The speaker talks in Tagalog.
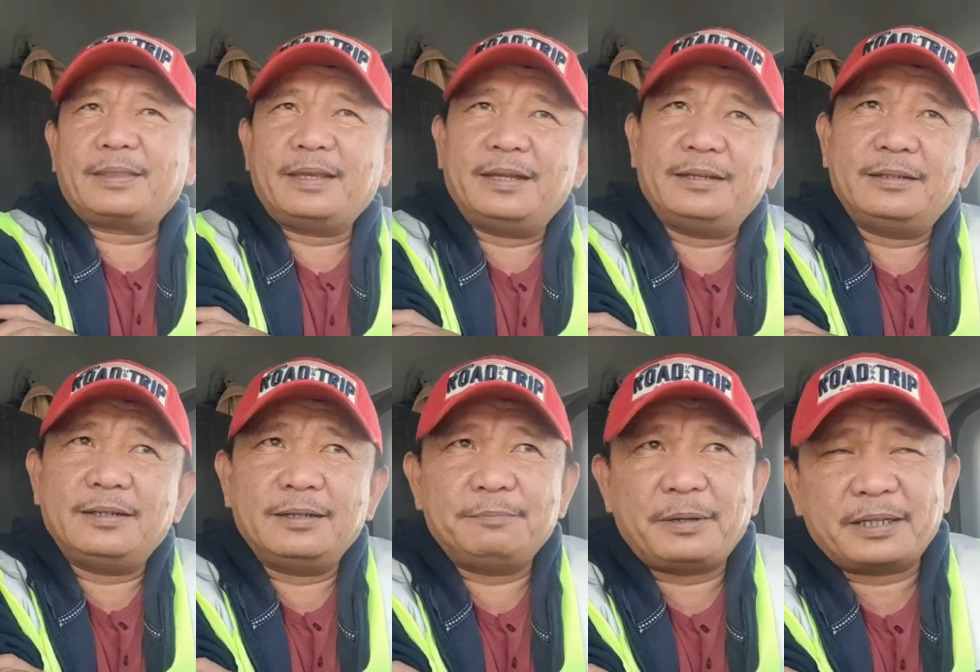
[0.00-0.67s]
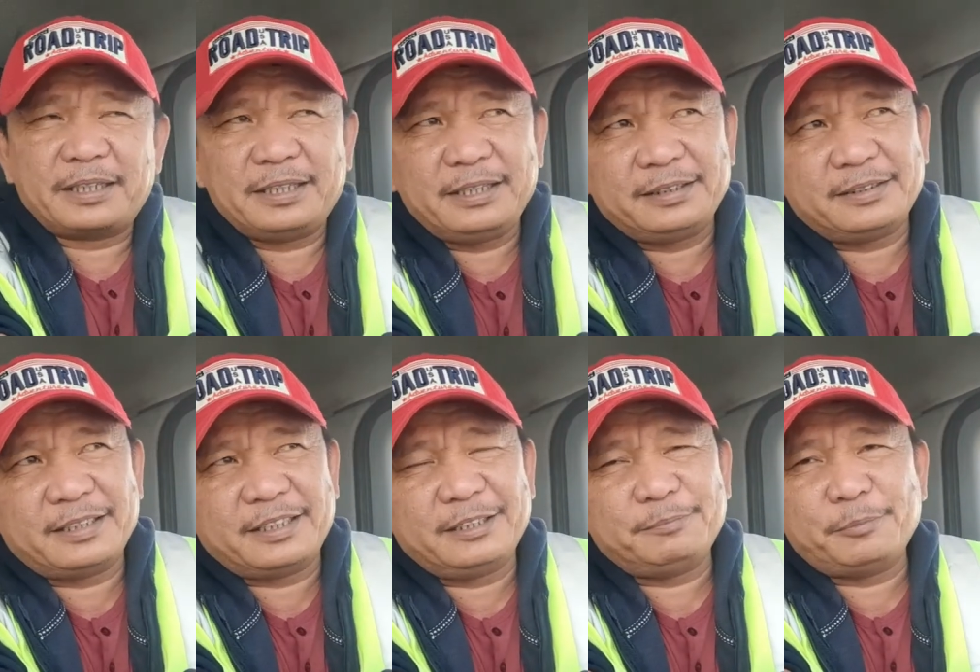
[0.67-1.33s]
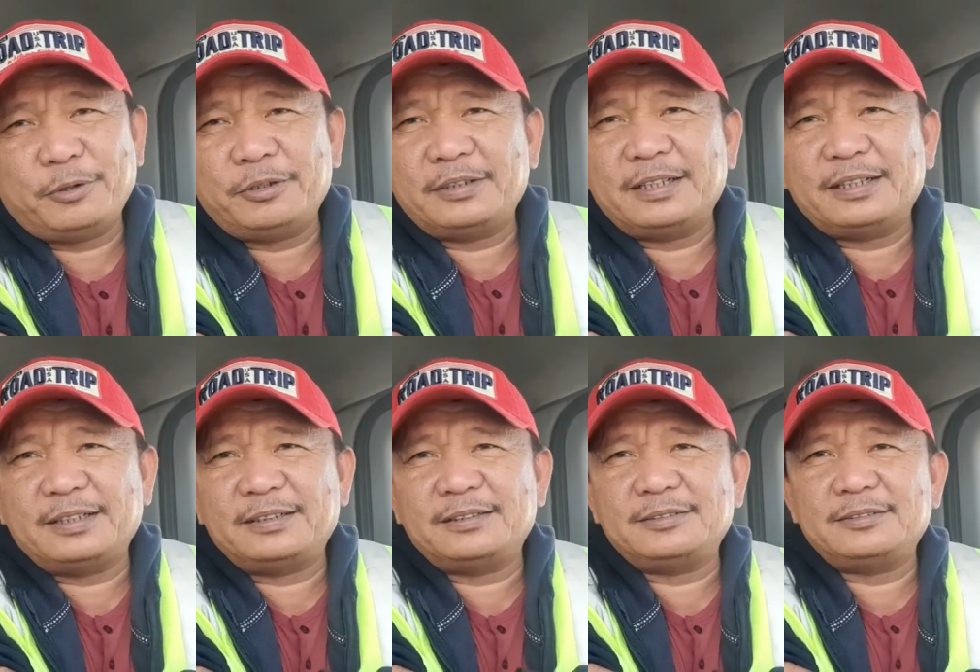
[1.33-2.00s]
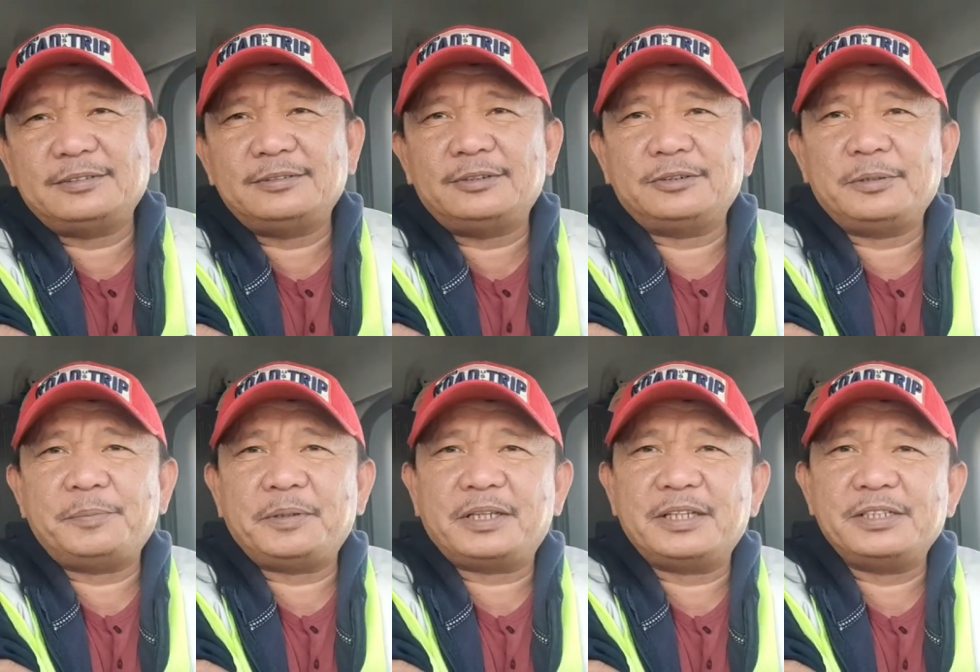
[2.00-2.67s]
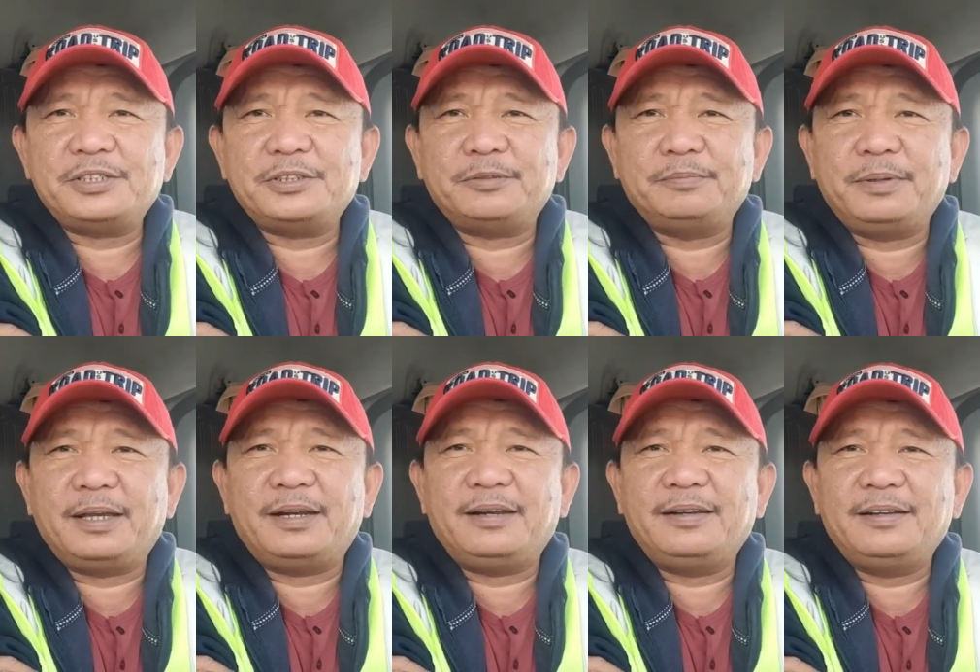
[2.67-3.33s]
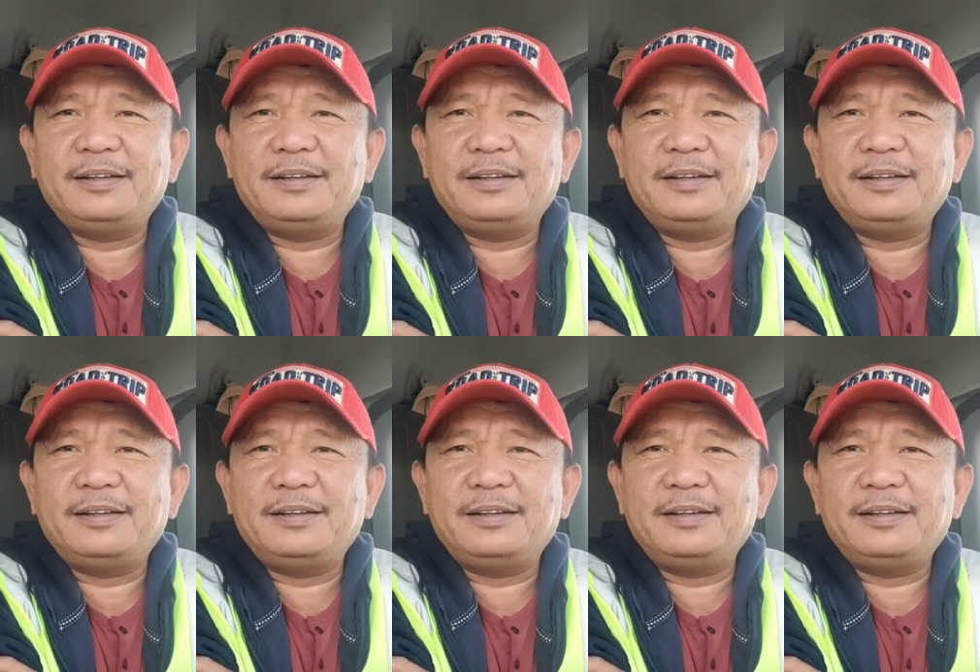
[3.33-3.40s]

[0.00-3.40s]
and uh, pakihit na rin po ng notification bell